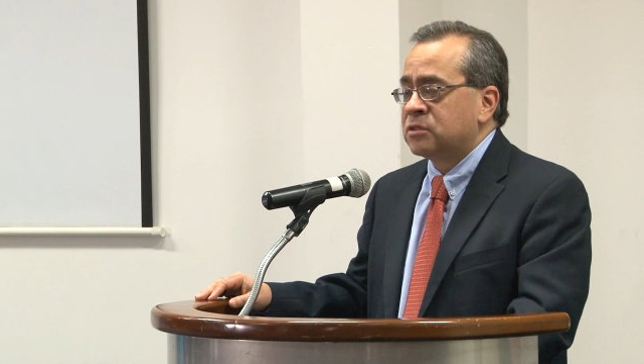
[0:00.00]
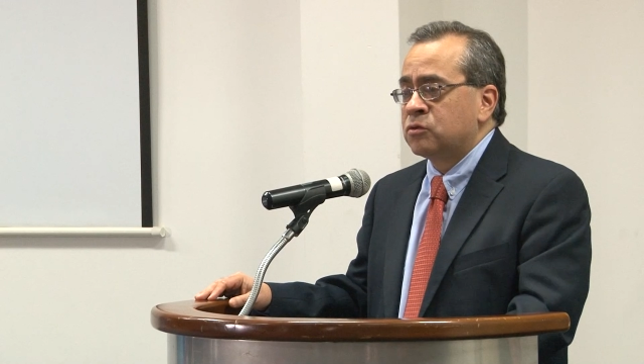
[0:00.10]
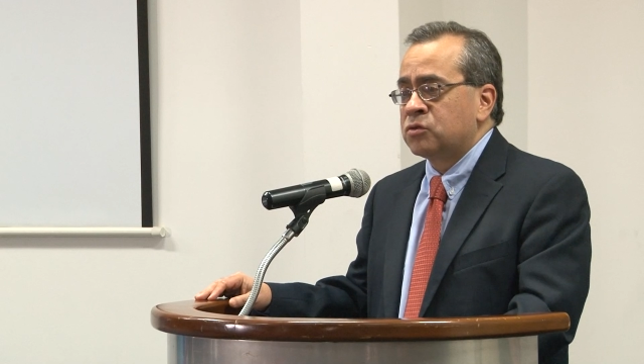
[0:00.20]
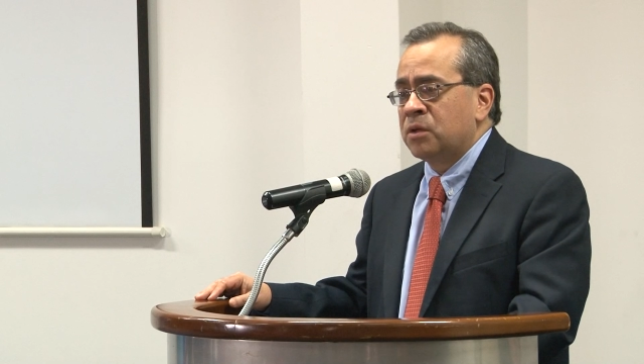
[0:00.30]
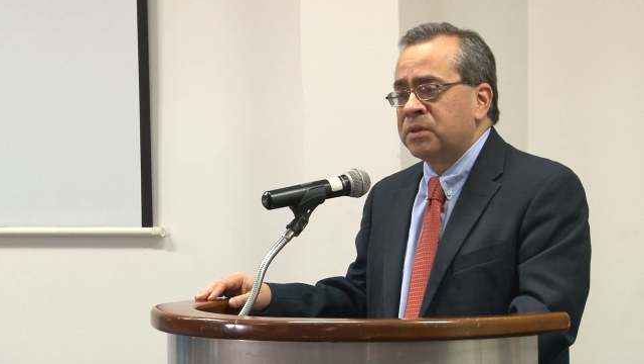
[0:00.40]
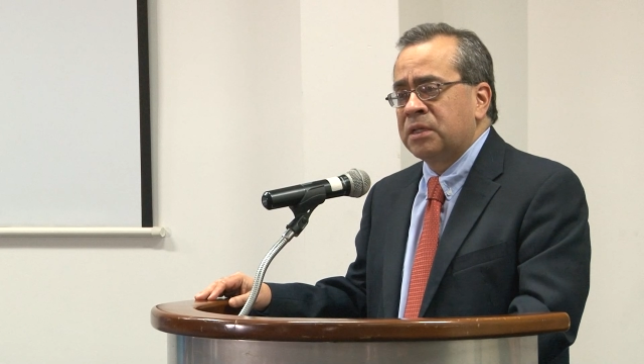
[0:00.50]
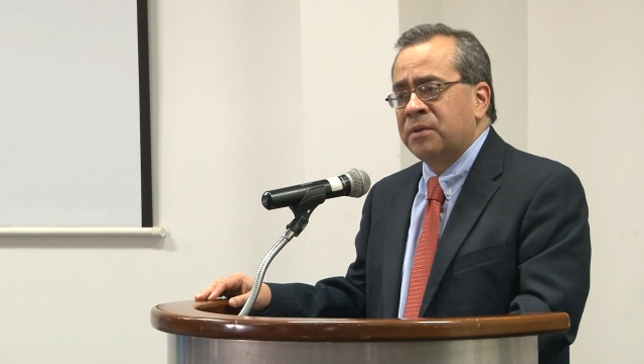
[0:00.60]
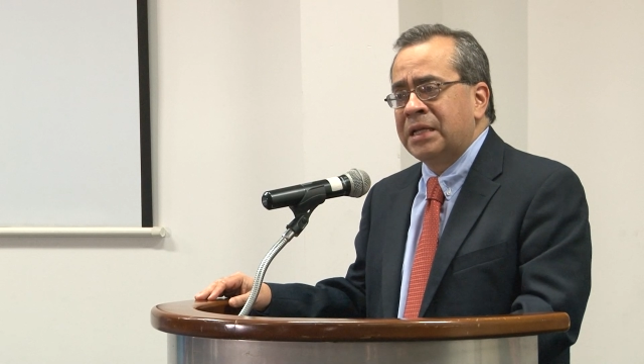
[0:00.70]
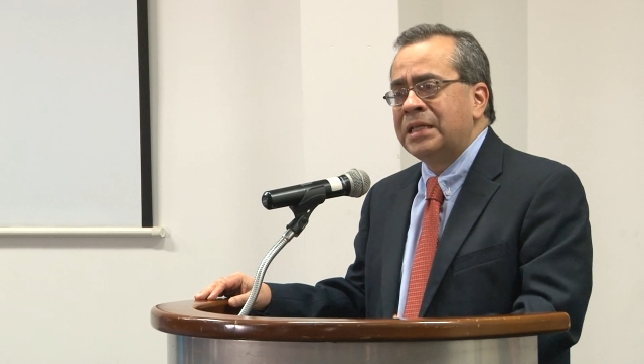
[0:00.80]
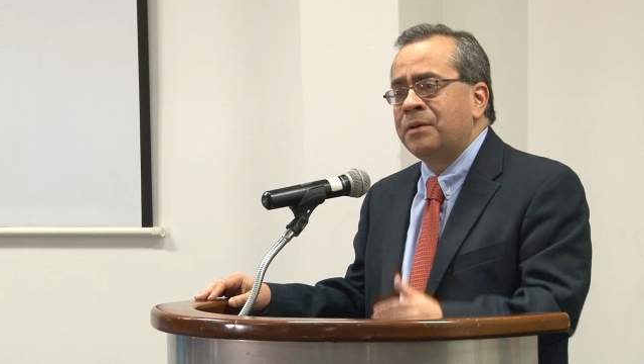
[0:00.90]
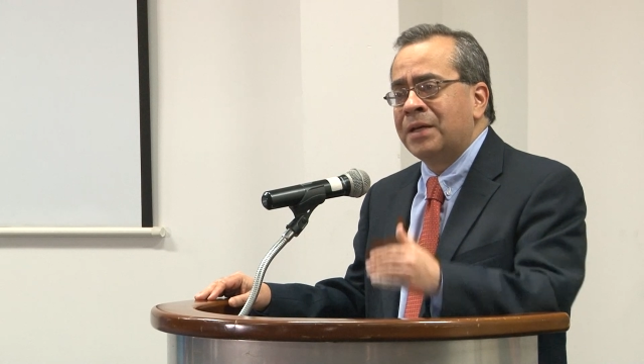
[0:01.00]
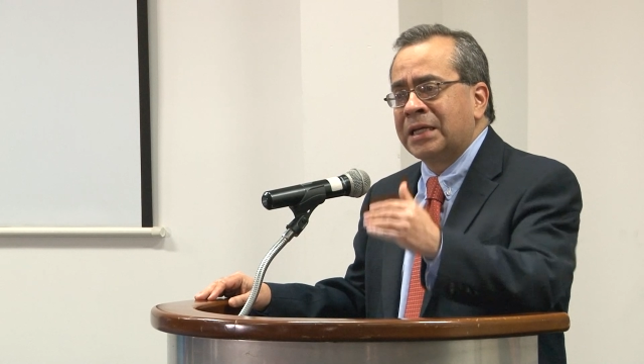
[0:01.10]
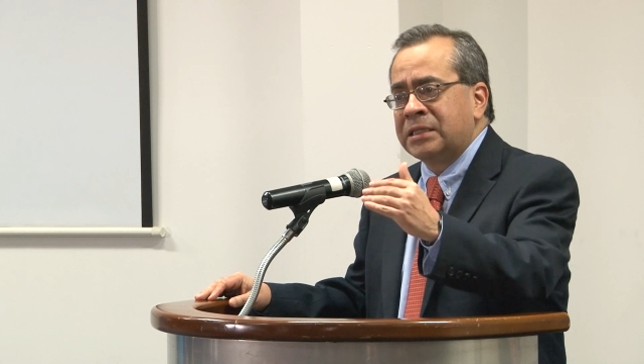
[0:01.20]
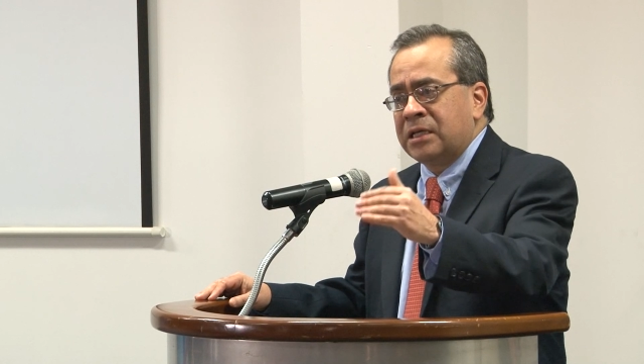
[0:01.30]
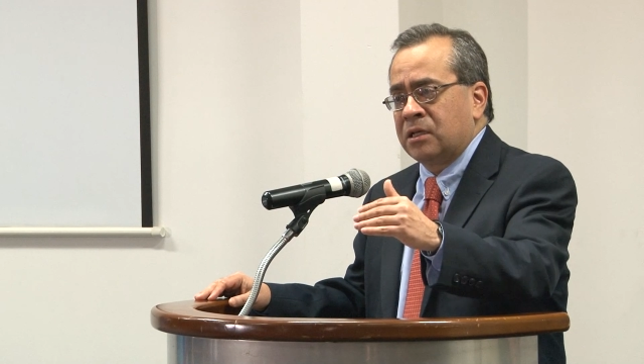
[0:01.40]
es no solamente ver el nivel
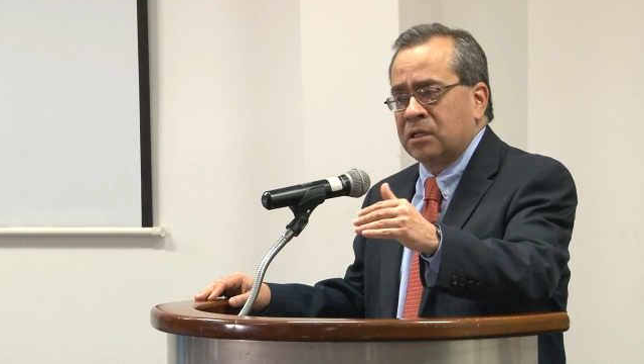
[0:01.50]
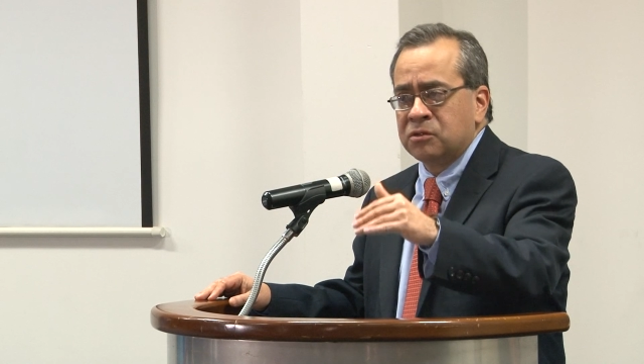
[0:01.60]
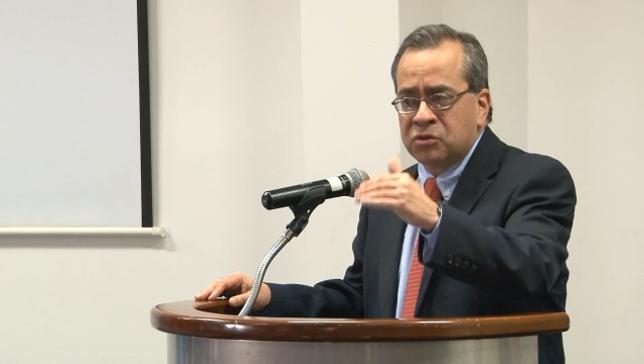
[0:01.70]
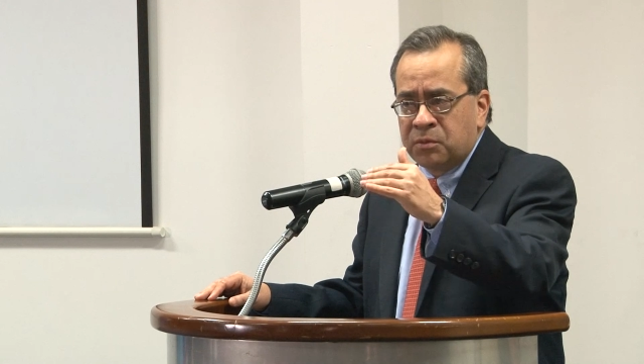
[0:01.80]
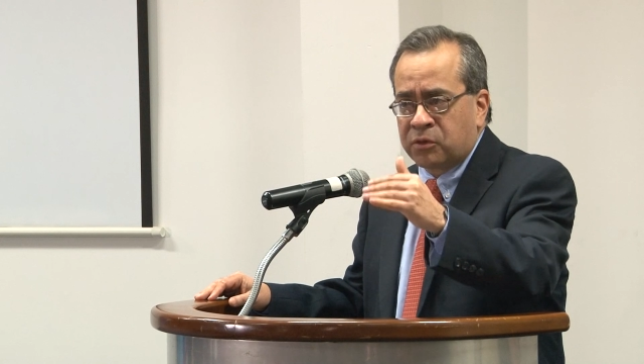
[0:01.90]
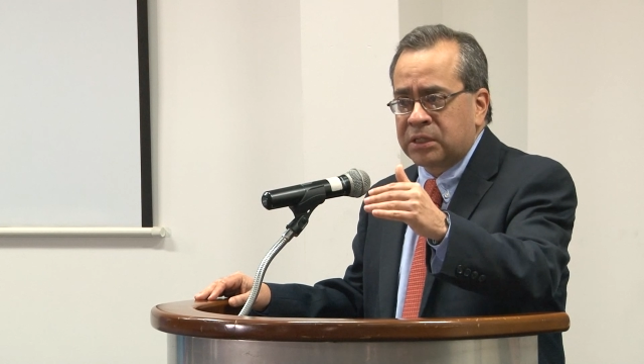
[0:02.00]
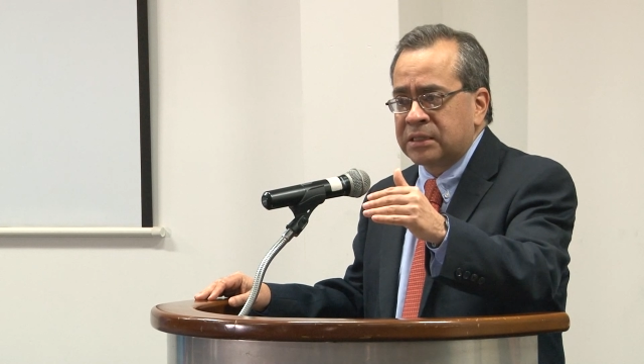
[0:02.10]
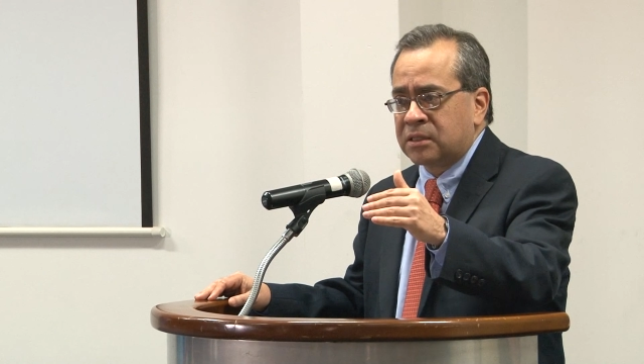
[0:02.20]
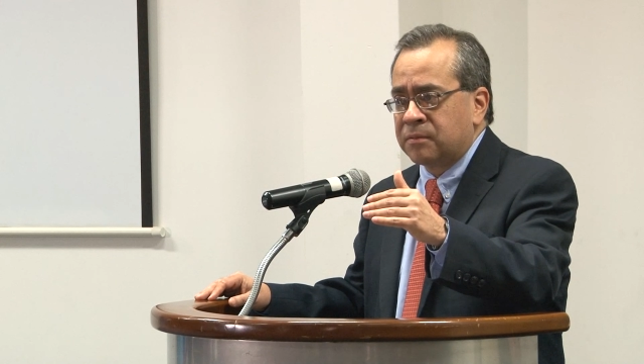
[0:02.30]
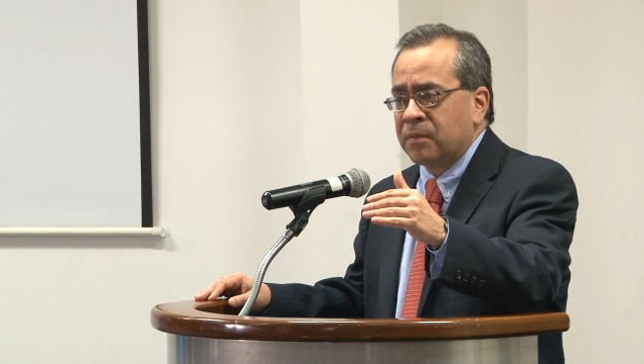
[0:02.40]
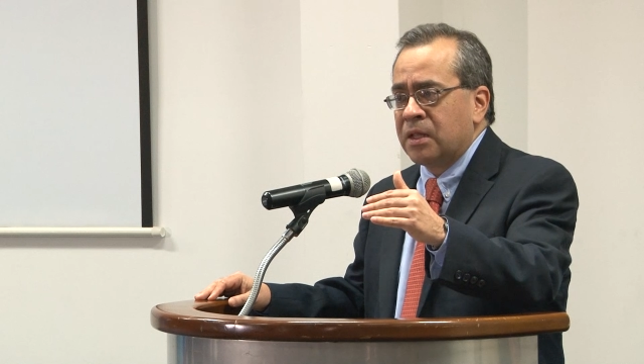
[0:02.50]
que tiene, eso es importante,